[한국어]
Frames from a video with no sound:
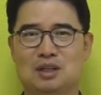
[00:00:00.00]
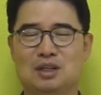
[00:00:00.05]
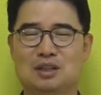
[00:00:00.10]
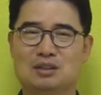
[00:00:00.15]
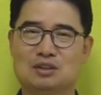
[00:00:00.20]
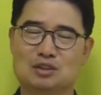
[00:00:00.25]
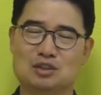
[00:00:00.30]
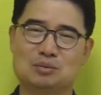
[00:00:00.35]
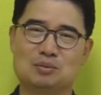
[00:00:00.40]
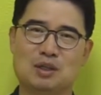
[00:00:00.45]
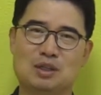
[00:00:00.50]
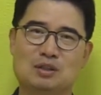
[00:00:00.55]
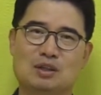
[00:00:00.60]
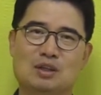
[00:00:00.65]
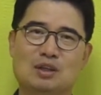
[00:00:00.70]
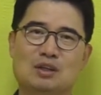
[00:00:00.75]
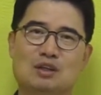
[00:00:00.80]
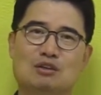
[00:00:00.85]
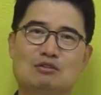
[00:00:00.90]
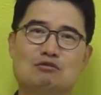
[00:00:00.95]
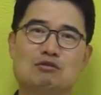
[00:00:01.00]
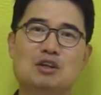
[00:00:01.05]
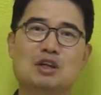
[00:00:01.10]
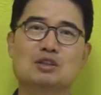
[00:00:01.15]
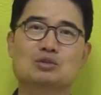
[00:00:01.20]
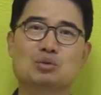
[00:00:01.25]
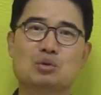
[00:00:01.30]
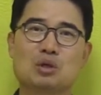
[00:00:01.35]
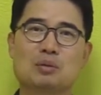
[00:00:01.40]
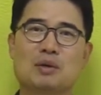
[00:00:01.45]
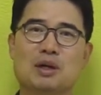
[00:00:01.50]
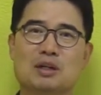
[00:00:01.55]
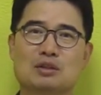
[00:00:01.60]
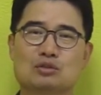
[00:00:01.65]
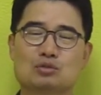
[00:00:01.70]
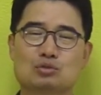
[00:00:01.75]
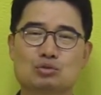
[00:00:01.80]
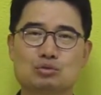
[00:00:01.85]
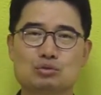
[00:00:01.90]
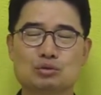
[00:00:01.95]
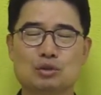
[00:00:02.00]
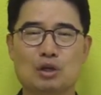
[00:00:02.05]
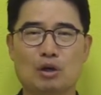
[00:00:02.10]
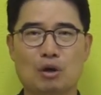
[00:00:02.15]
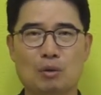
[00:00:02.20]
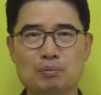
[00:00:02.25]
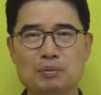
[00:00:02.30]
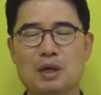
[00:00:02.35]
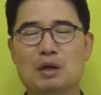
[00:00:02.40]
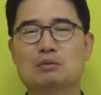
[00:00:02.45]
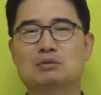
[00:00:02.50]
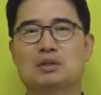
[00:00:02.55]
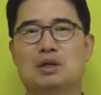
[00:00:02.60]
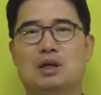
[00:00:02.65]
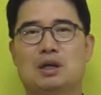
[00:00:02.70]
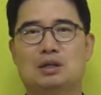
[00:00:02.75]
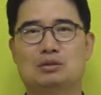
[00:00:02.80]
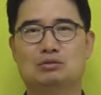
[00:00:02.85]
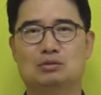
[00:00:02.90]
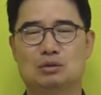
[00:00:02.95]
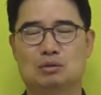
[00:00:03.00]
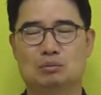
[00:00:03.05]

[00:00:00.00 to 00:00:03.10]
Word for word: 그렇지만 우리가 소위 말해서 수준이 없다고 생각할 수